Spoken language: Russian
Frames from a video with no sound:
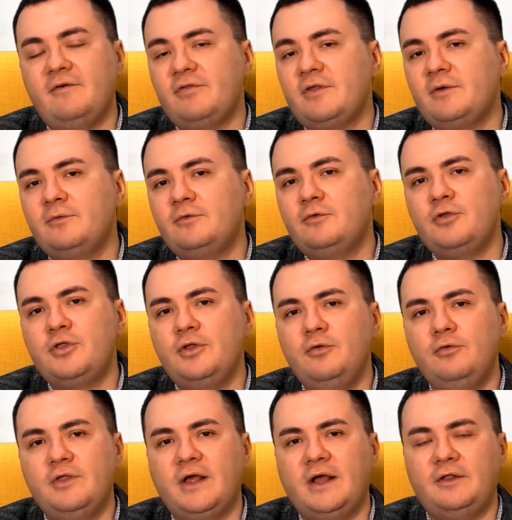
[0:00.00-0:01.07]
Во всяком случае,
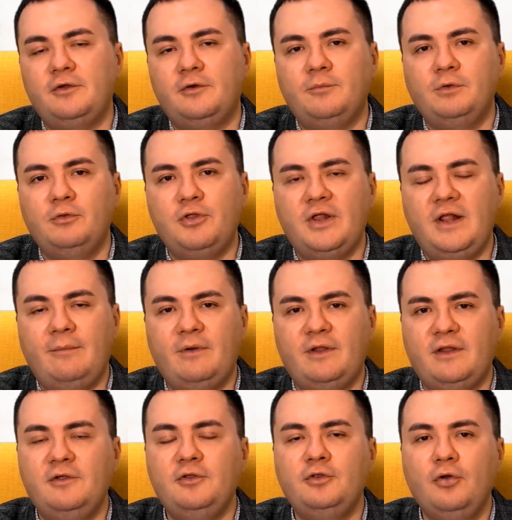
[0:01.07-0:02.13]
люди, которые получили
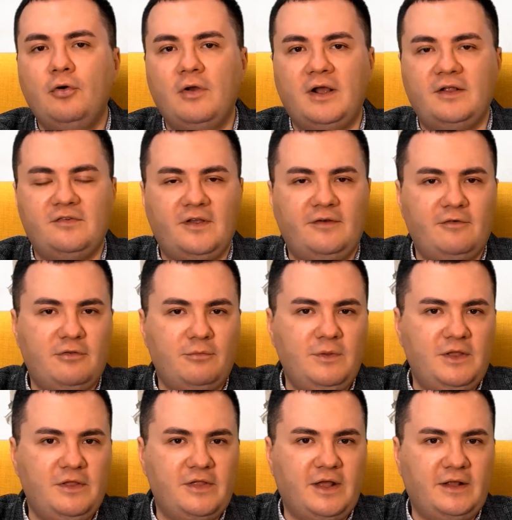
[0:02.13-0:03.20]
образование до конца
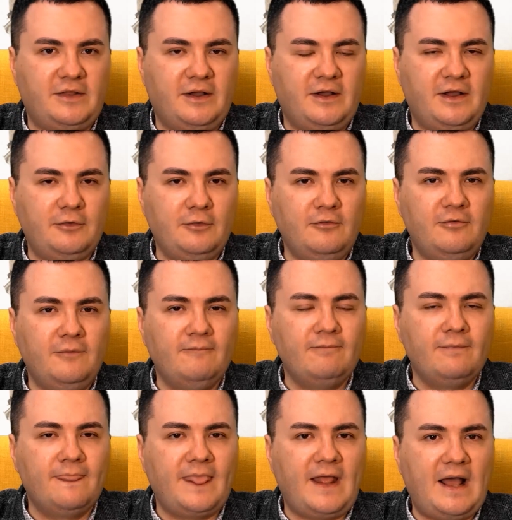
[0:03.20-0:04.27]
80-х годов,
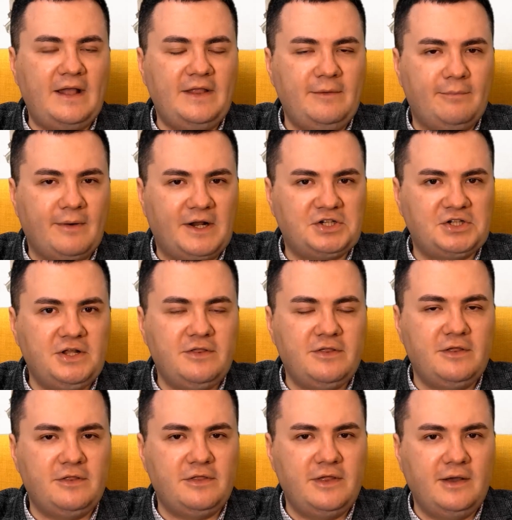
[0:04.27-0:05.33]
они прошли
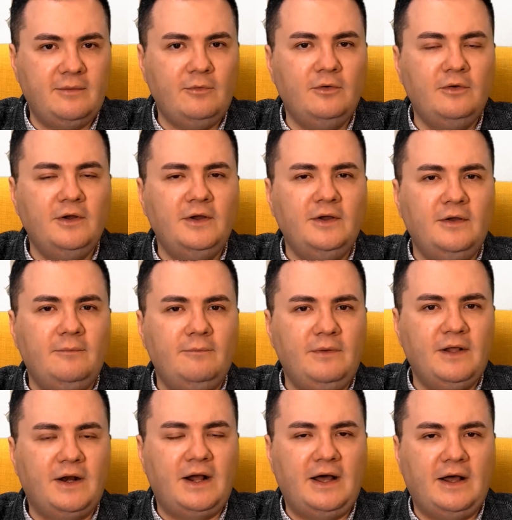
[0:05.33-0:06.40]
систему
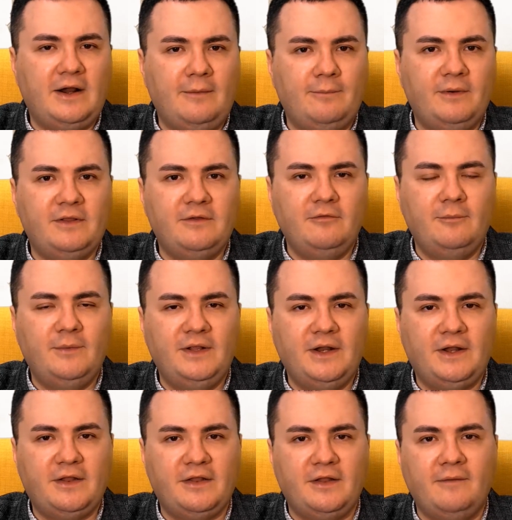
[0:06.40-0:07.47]
«Мир араб» этого
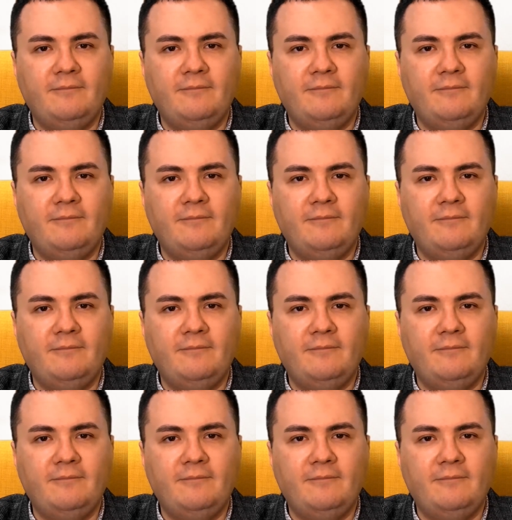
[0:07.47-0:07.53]
медресе.